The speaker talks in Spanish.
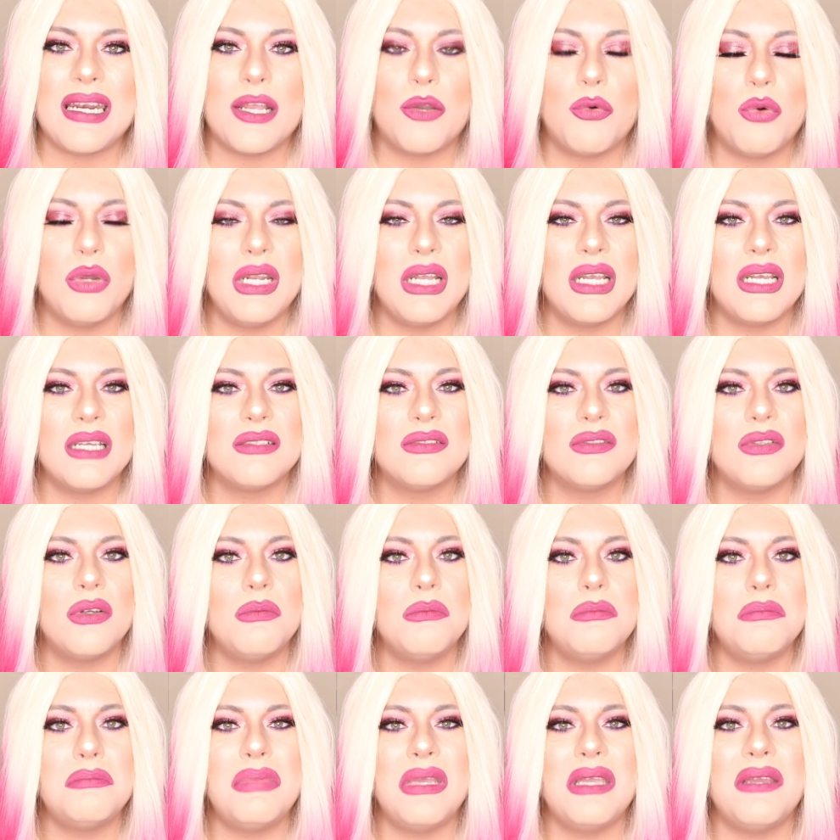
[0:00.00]
Recuerden que
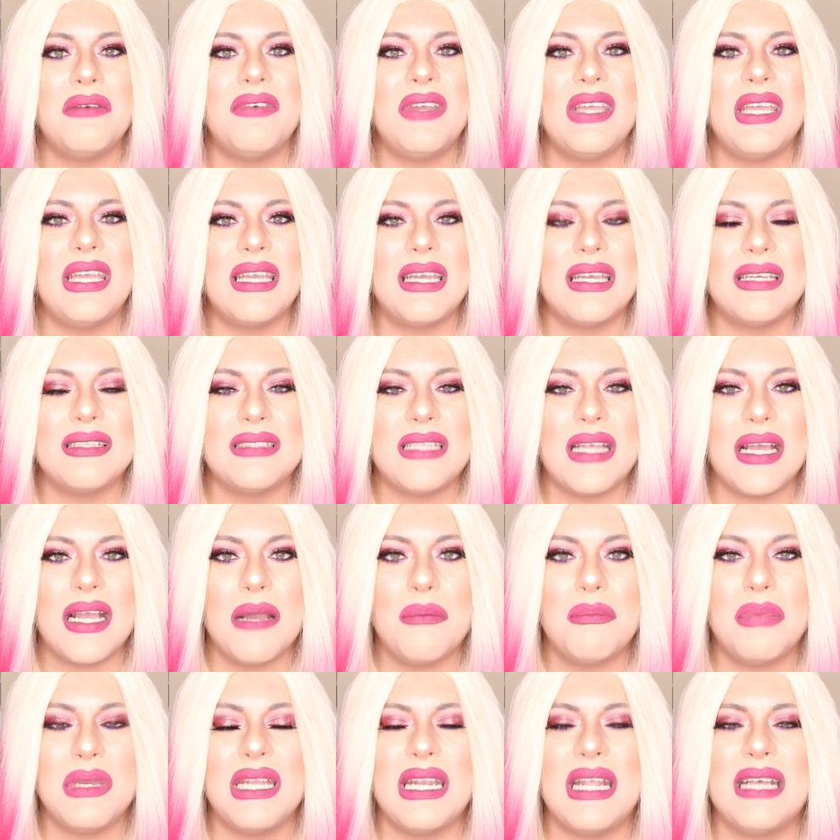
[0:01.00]
son bebés que están
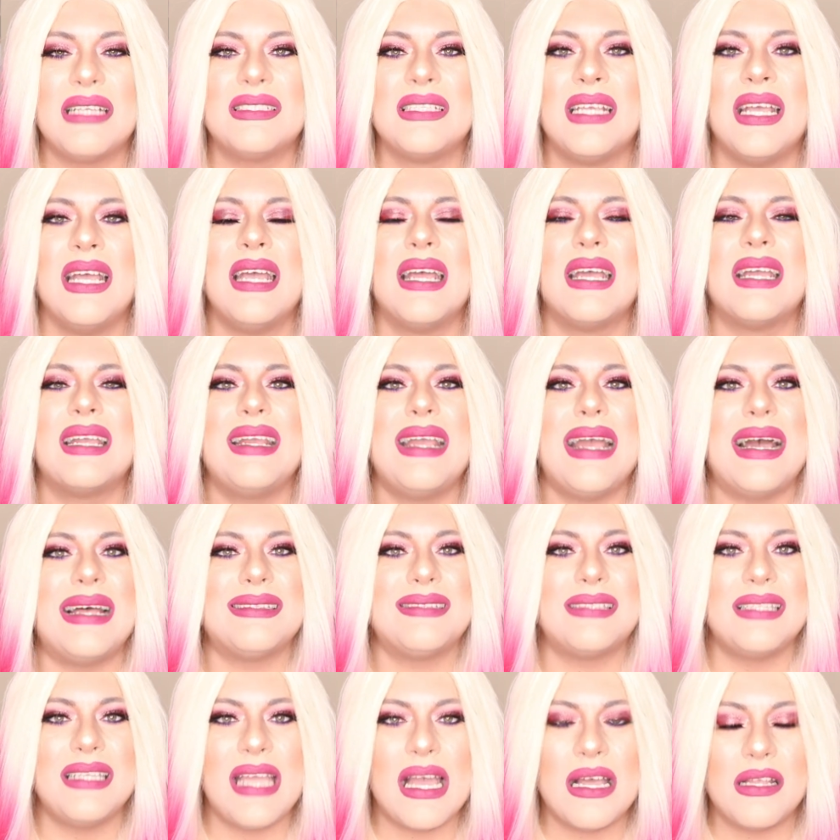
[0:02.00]
apenas
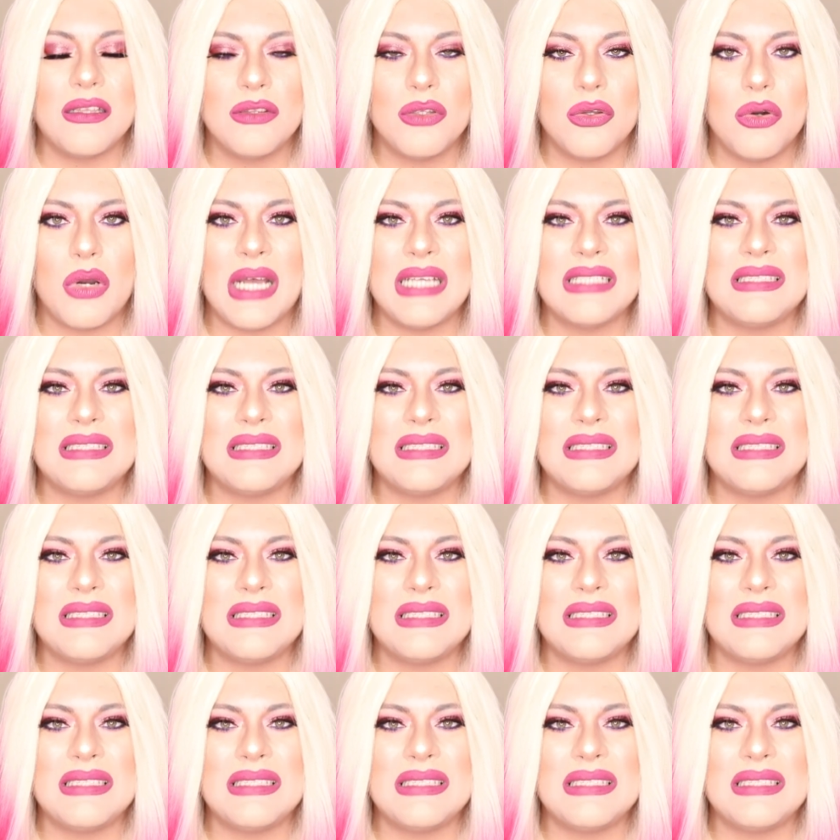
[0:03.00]
gateando.